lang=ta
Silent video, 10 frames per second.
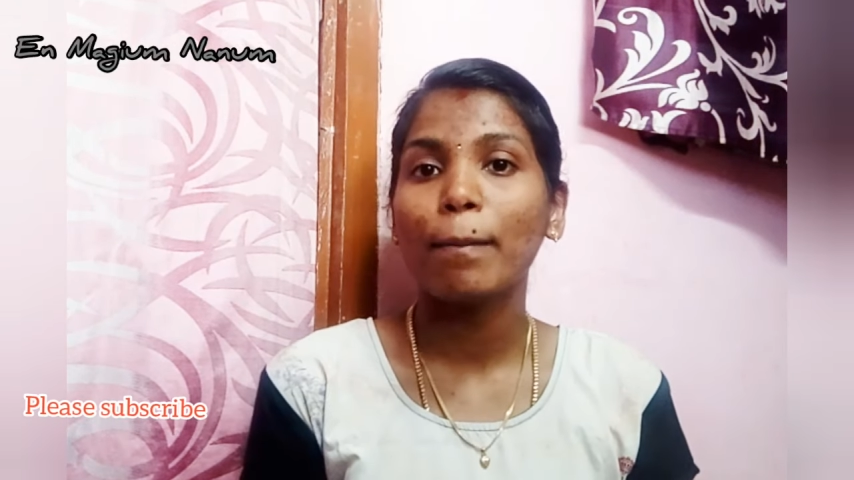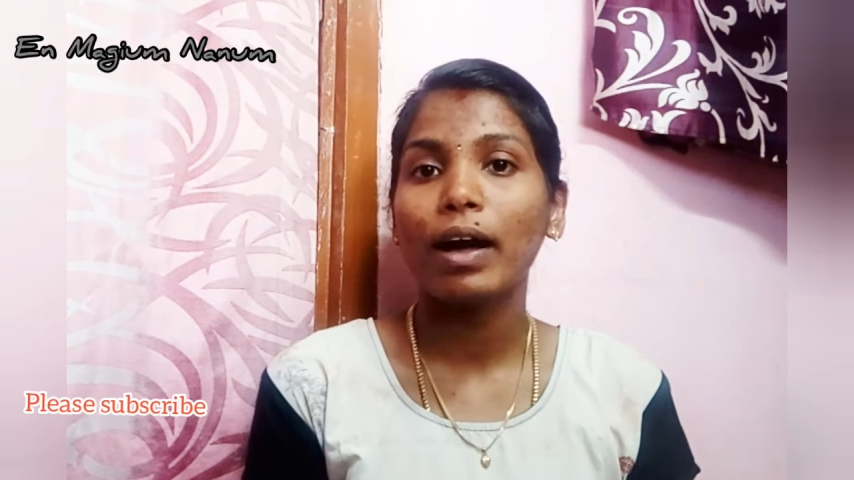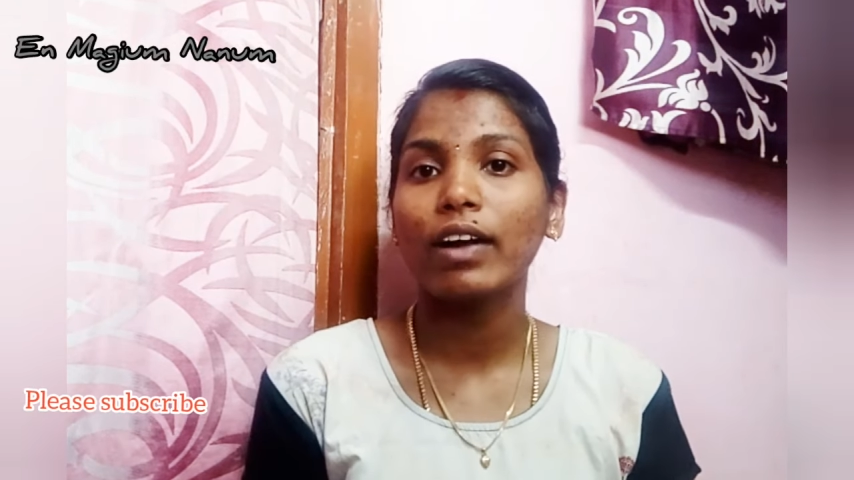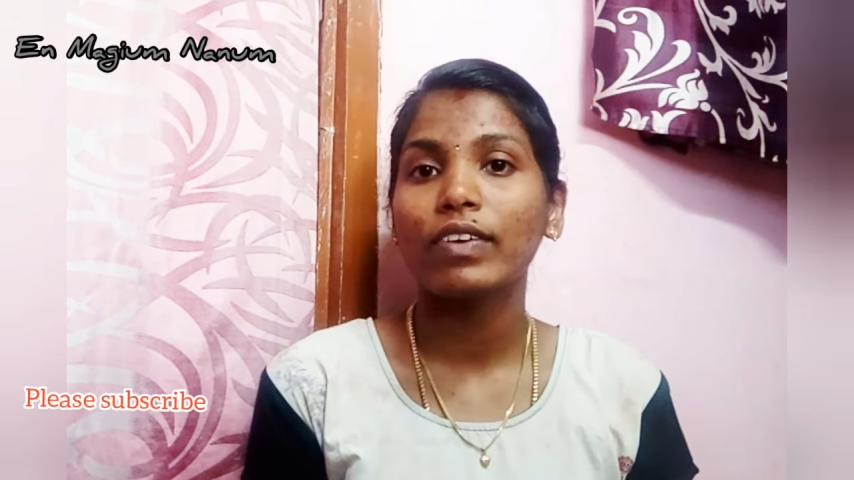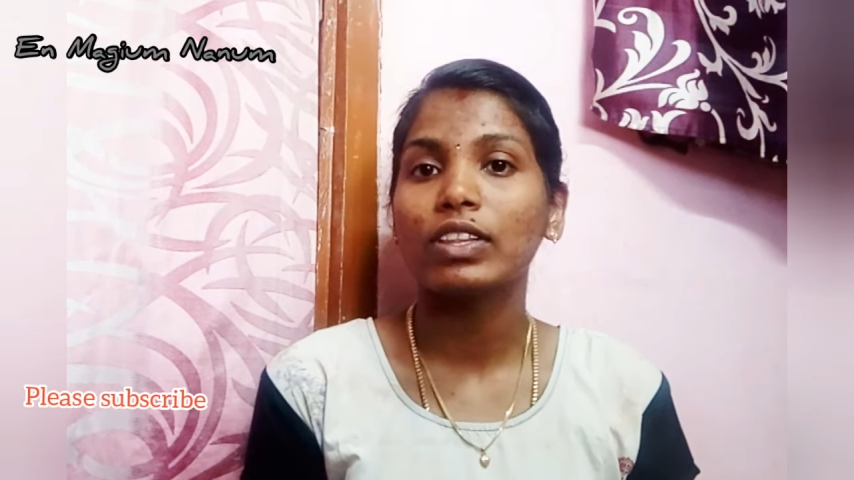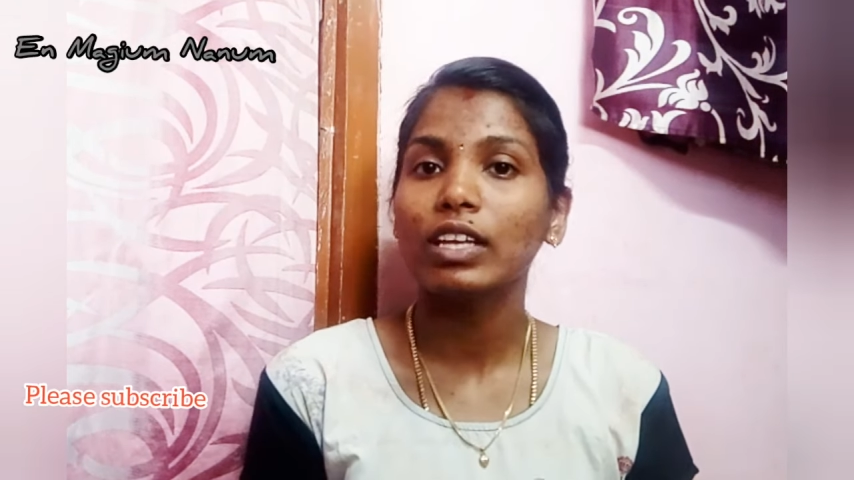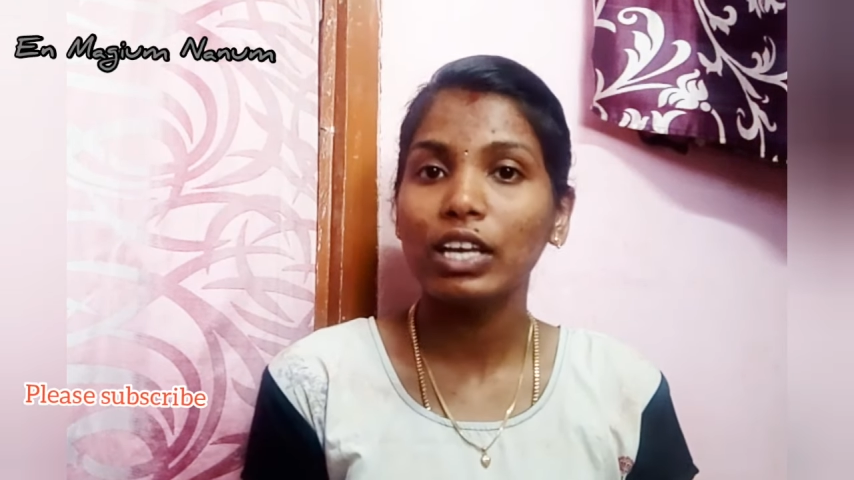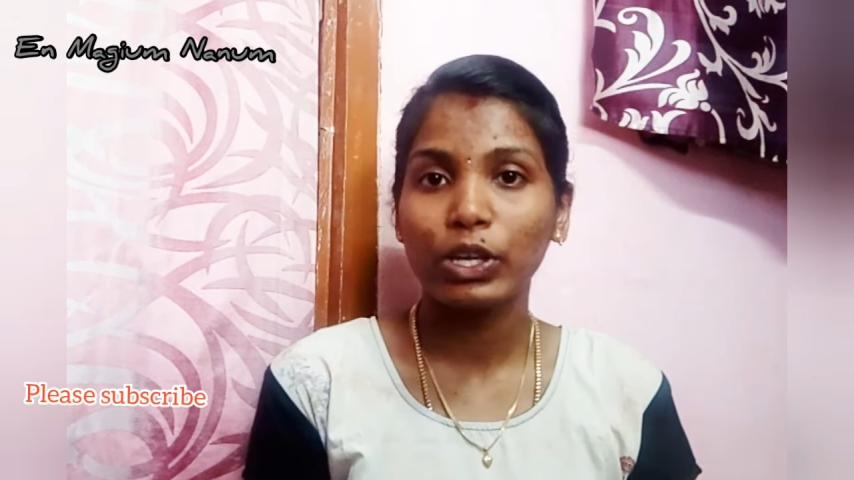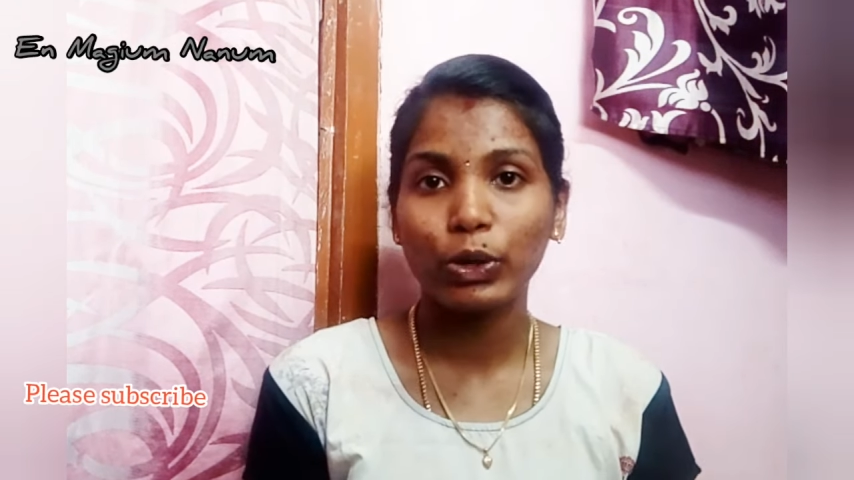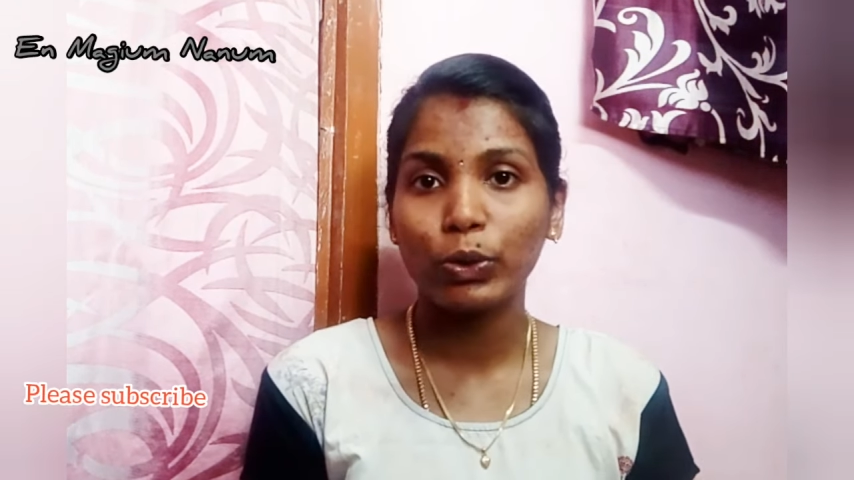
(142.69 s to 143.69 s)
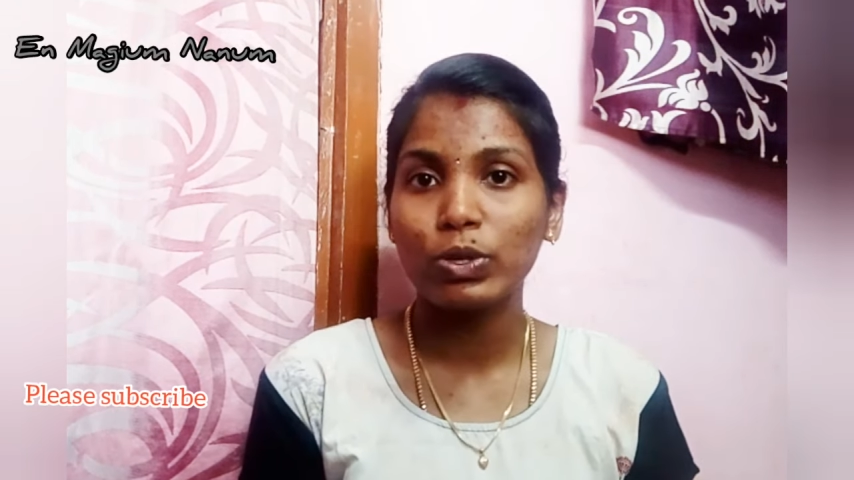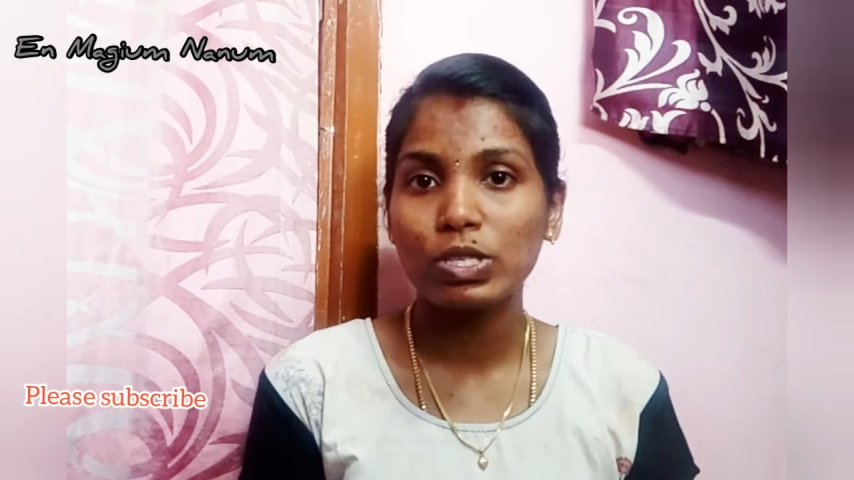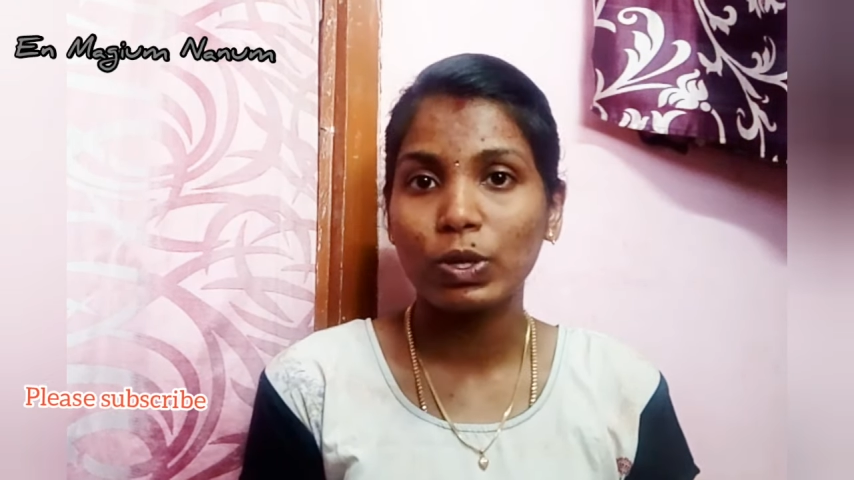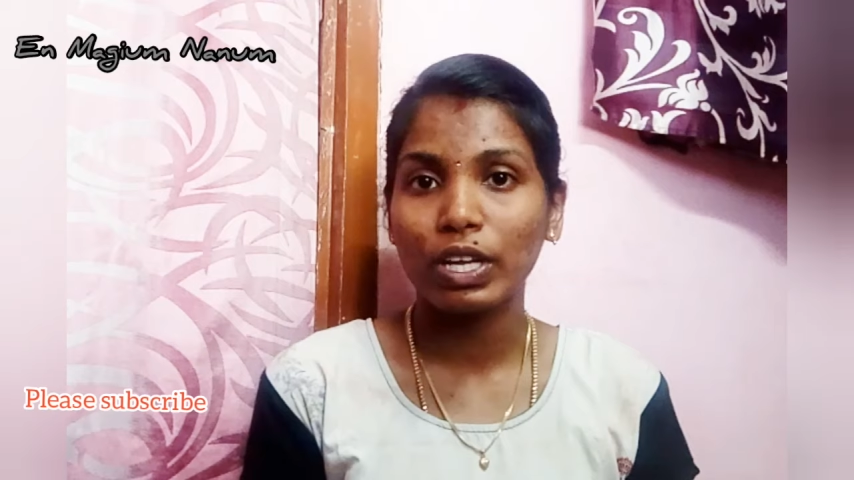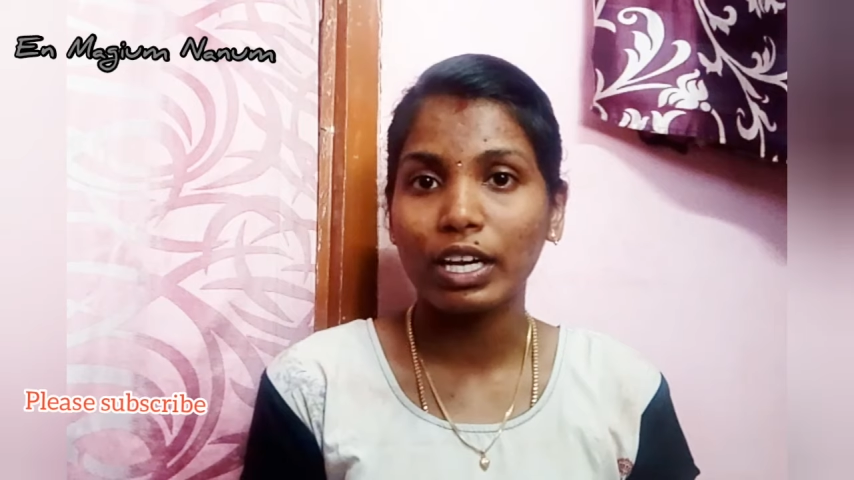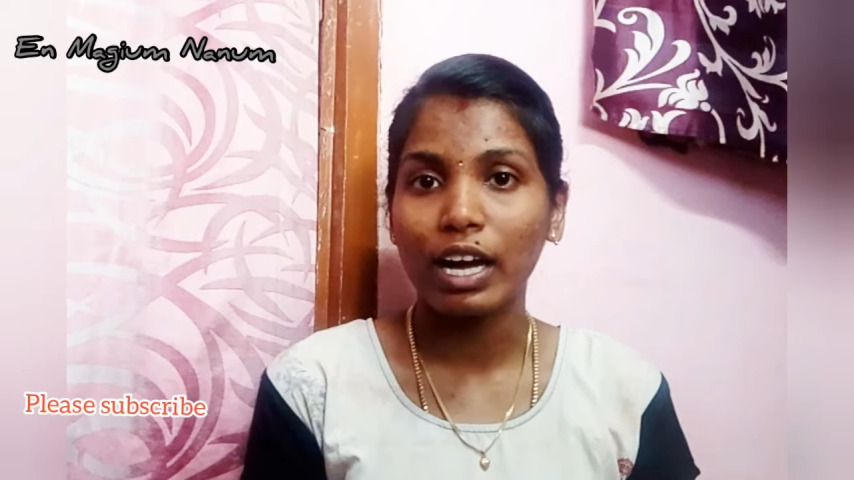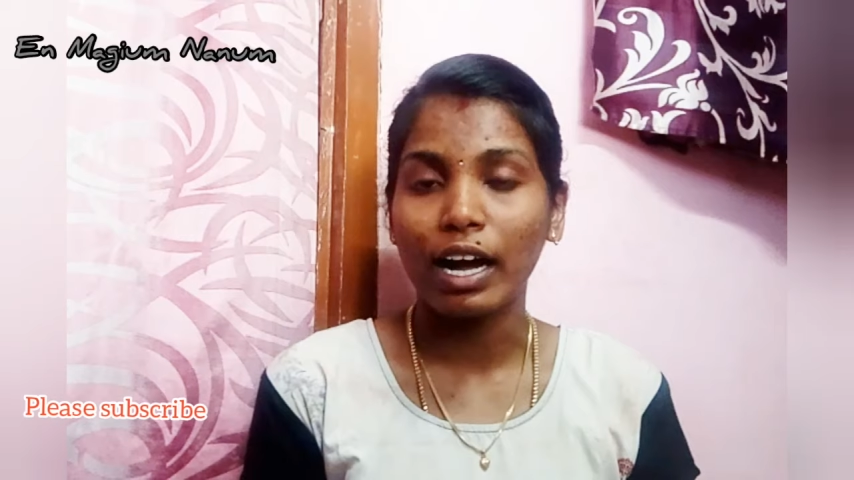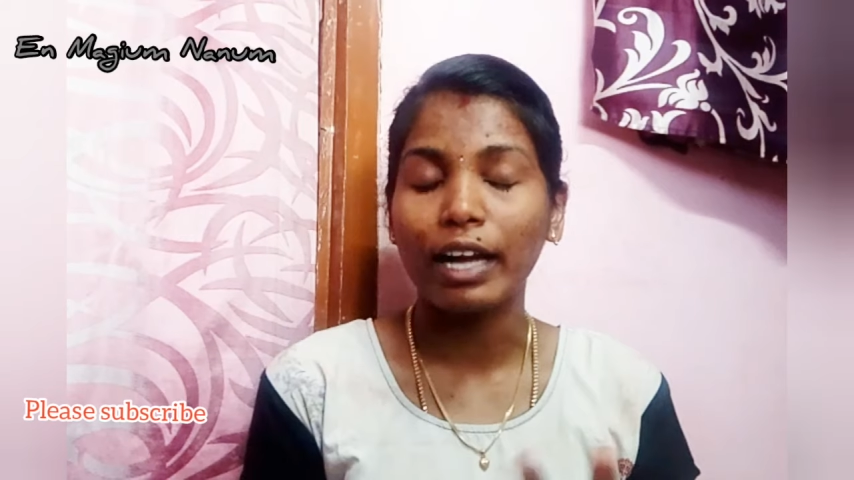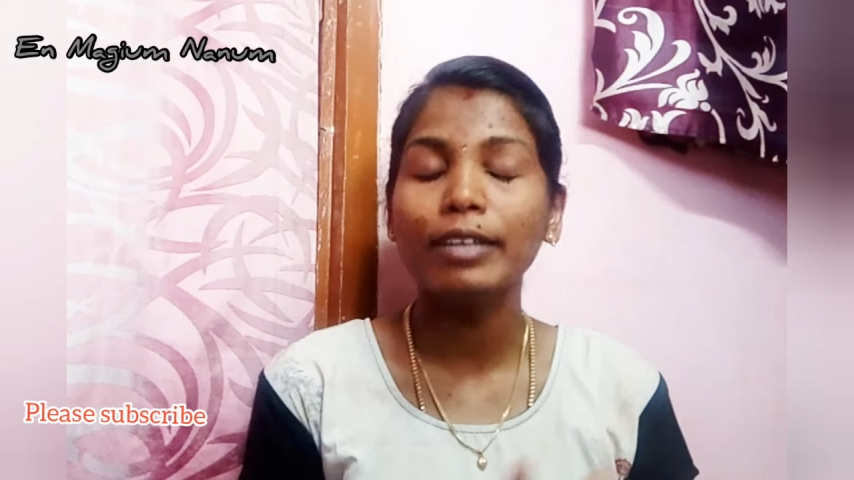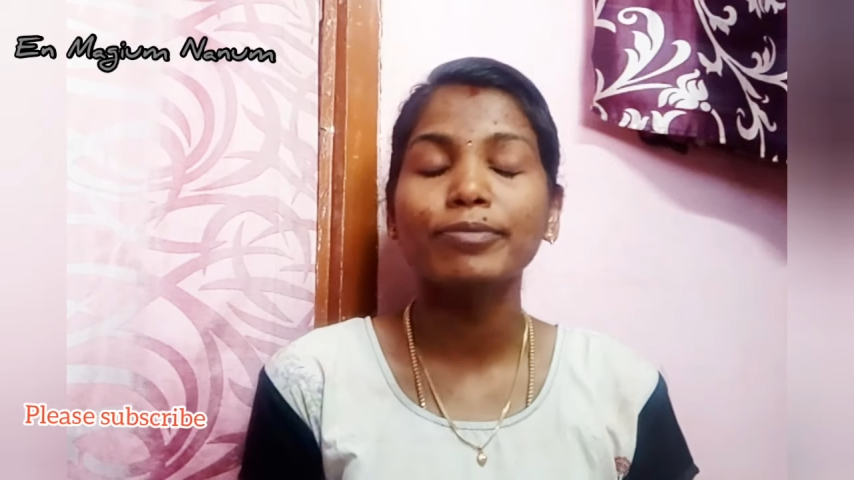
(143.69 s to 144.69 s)
அம்மாவுக்கு வந்து இருக்குன்னு
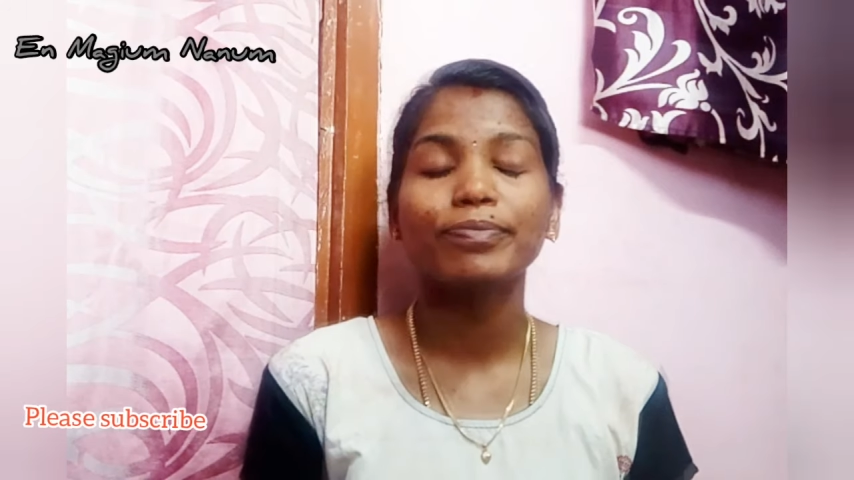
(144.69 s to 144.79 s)
சொல்லியிருக்காங்க